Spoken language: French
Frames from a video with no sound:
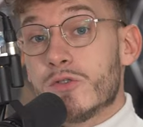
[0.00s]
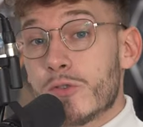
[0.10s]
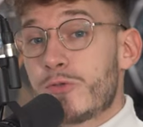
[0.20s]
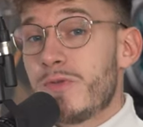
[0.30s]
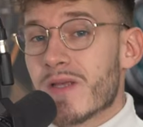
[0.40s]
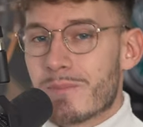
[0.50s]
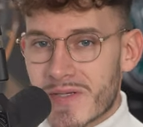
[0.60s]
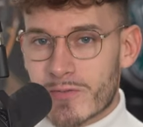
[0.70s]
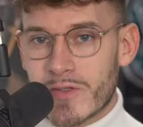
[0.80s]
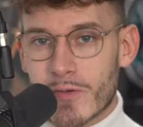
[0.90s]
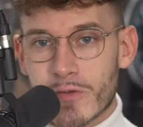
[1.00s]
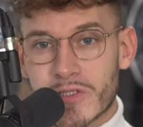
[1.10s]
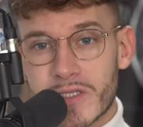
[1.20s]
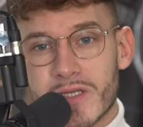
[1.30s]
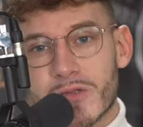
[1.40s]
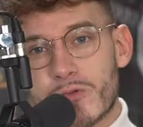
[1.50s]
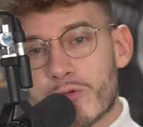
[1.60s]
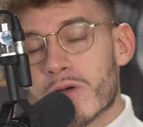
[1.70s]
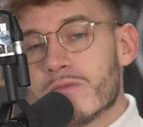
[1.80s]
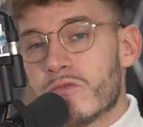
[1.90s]
Je suis un passionné d'horlogerie,
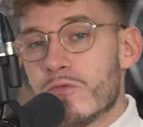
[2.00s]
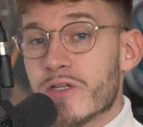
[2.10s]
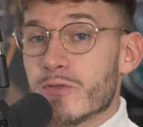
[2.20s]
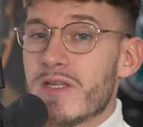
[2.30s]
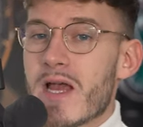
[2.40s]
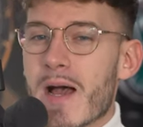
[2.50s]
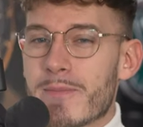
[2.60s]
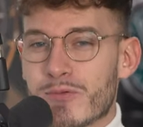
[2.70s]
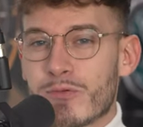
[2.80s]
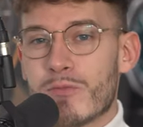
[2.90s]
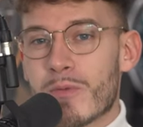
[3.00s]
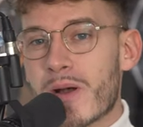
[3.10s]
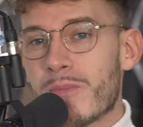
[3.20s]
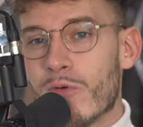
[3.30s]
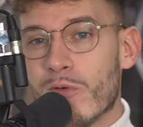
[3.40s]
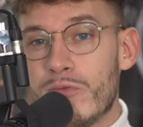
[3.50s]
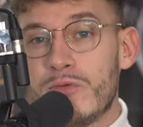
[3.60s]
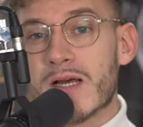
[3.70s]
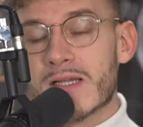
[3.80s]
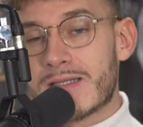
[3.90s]
tout comme vous, et je n'ai absolument pas pour
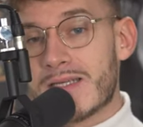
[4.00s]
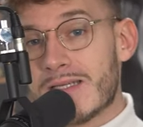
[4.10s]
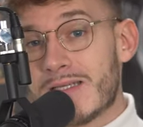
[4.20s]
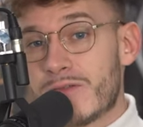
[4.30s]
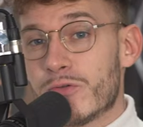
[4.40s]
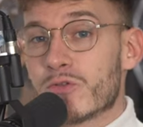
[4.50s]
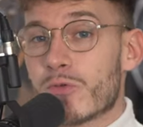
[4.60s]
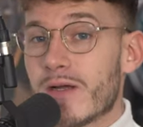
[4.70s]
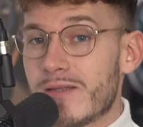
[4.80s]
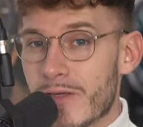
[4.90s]
but d'arnaquer qui que ce soit.